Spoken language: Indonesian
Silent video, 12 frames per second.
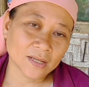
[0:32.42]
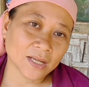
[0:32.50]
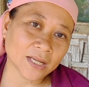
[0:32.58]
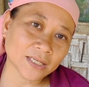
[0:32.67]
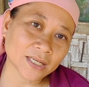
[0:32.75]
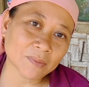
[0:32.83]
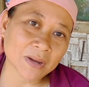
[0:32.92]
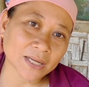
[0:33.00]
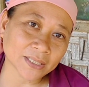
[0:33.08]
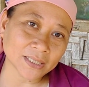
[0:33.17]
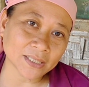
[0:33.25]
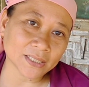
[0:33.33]
Ini
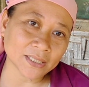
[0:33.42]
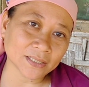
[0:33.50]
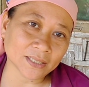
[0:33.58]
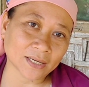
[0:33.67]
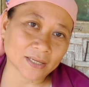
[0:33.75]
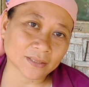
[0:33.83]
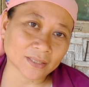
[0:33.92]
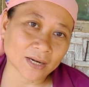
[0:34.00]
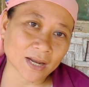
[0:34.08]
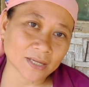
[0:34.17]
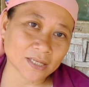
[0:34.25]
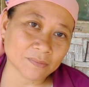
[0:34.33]
Bang Ir, nenek
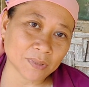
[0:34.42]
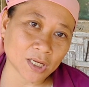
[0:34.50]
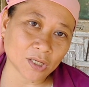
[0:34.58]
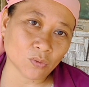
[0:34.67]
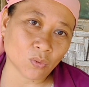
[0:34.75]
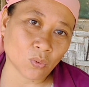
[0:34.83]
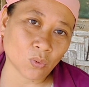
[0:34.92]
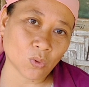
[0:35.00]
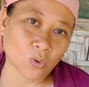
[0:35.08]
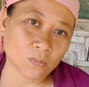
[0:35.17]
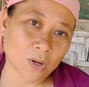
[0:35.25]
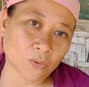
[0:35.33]
teh lagi
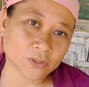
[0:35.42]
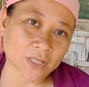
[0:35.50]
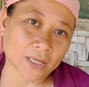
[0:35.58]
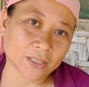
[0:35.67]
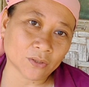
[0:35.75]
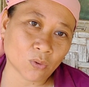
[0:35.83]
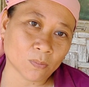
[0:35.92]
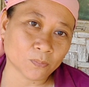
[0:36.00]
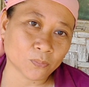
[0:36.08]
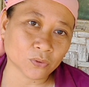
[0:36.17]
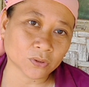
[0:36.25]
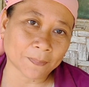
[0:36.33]
bingung mau cari
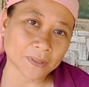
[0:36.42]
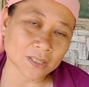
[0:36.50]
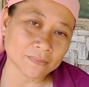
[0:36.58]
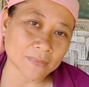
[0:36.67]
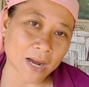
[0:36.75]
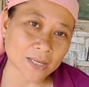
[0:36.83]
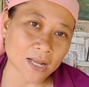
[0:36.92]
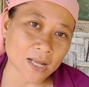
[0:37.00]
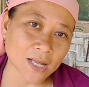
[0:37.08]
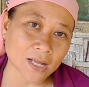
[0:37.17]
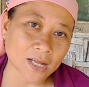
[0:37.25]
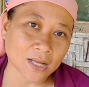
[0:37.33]
rumput tapi
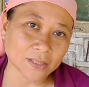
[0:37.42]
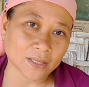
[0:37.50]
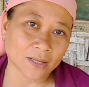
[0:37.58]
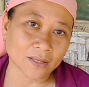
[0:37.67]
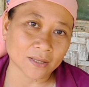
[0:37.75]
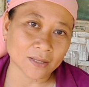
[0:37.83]
kemana ya?